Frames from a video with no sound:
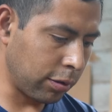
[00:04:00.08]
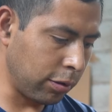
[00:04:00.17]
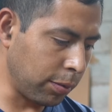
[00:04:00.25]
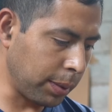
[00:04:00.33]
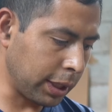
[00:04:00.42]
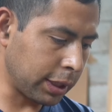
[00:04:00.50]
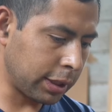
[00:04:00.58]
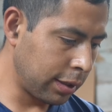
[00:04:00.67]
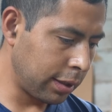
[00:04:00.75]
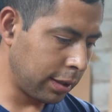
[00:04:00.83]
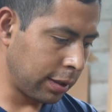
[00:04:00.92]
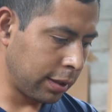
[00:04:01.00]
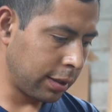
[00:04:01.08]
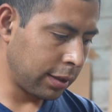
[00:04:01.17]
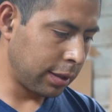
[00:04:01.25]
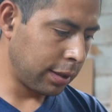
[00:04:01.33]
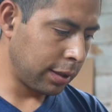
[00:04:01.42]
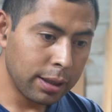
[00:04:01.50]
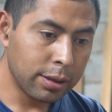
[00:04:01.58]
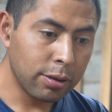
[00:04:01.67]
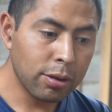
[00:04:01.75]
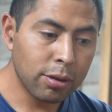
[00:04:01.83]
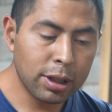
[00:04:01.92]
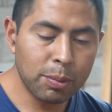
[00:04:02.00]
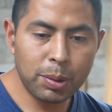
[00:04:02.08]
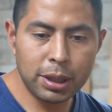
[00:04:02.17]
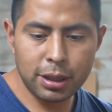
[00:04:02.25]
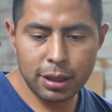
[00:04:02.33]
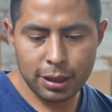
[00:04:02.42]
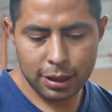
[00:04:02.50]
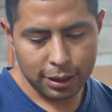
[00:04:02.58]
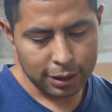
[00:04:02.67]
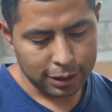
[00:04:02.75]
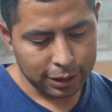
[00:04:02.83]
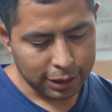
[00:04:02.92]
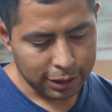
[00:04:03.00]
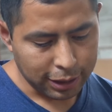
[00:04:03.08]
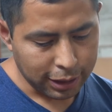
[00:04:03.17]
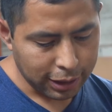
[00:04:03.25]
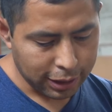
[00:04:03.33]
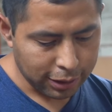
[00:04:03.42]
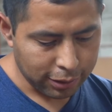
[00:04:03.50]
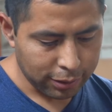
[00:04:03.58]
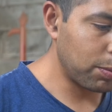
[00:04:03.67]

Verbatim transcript: gubias. ¿Cuántas Todo depende del, del tallado,